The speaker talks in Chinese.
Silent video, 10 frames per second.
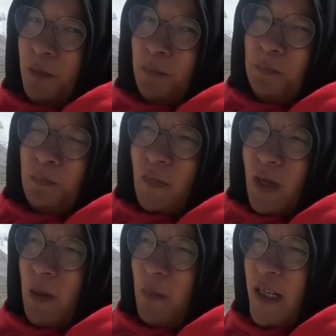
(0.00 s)
候，
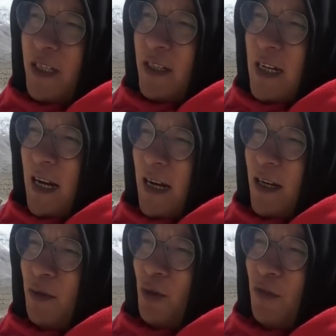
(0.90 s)
啊，北京、上海
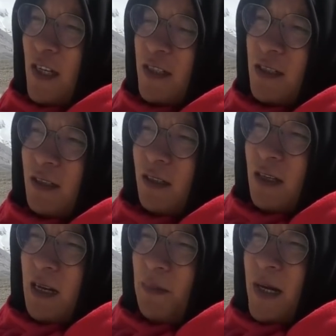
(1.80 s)
很多房子
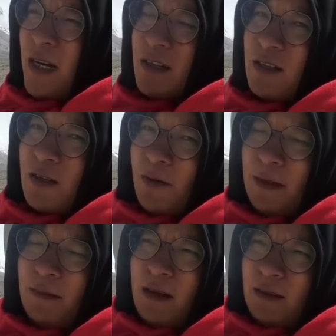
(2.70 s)
啊卖到十几万
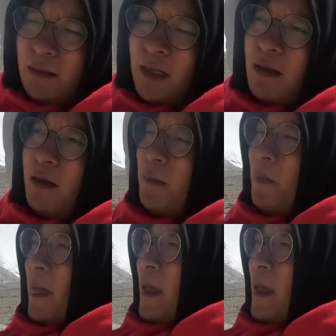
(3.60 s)
啊，特别高，